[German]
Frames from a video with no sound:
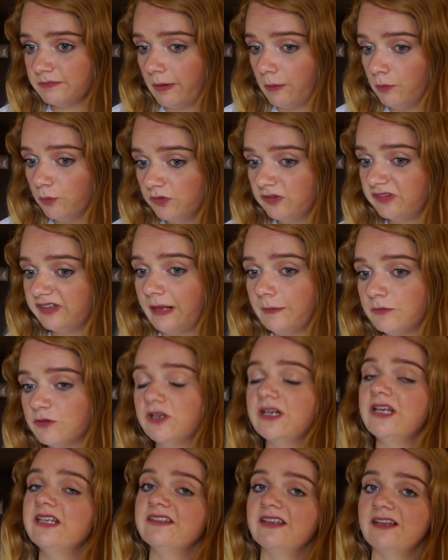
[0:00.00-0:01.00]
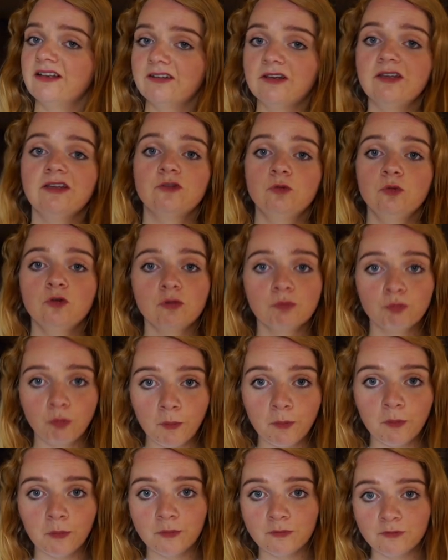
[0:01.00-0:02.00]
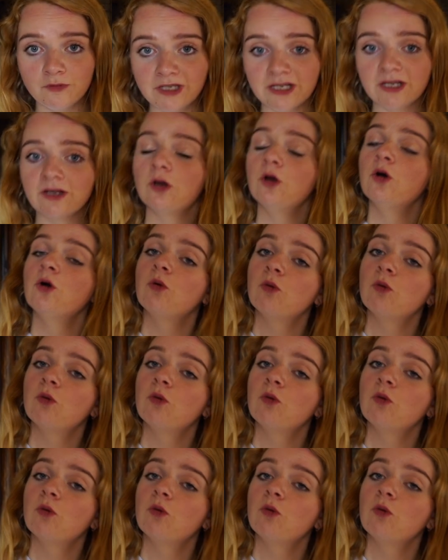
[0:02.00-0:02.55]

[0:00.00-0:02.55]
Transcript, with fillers: man muss selbstständig seinen süßen Puppe bewegen